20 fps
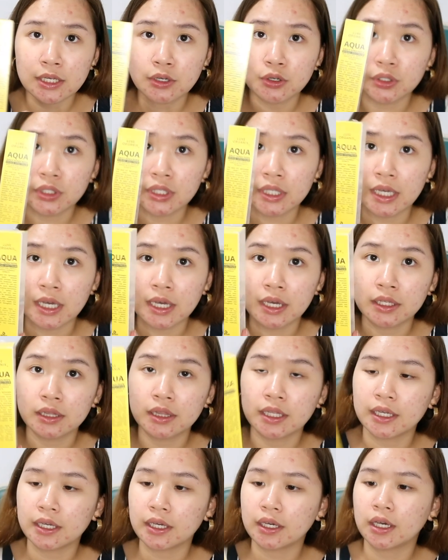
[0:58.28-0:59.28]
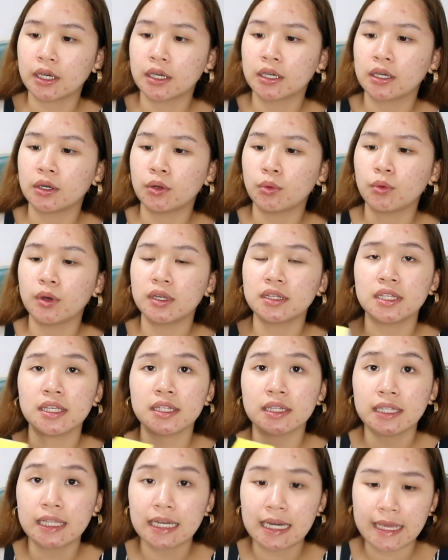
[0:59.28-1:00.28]
likod niya, like what
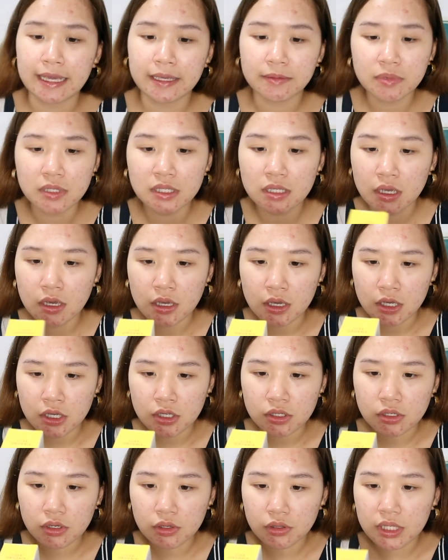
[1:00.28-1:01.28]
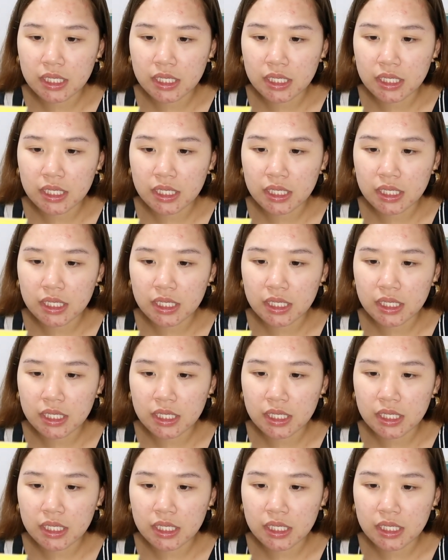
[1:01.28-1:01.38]
it claims. So